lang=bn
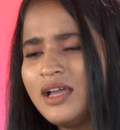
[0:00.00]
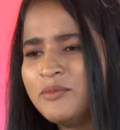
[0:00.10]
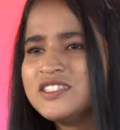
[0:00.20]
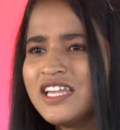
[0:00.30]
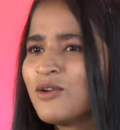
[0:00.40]

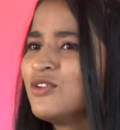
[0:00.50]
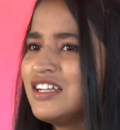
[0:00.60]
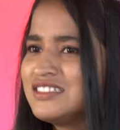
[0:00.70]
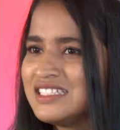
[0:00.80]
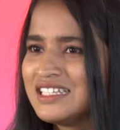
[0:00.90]
আমি যে এখন
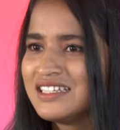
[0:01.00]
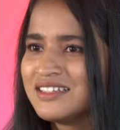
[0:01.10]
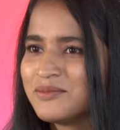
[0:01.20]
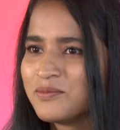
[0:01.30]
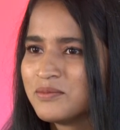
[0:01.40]
আসি
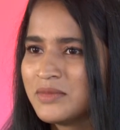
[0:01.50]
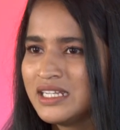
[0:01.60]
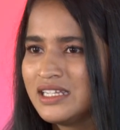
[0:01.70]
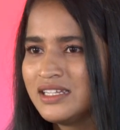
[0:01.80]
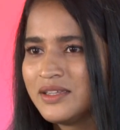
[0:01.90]

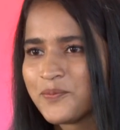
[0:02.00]
মানে